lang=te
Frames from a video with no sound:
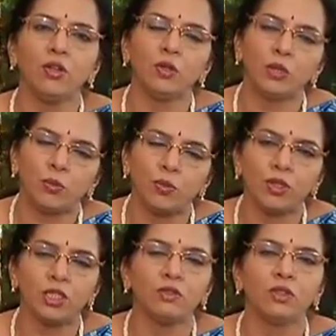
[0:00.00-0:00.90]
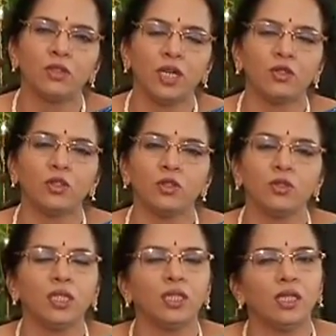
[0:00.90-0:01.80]
నొప్పి వచ్చేటువంటి వాళ్ళు కొందరు
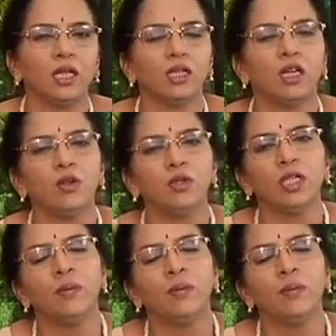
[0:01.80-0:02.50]
కదలికలు కాకుండా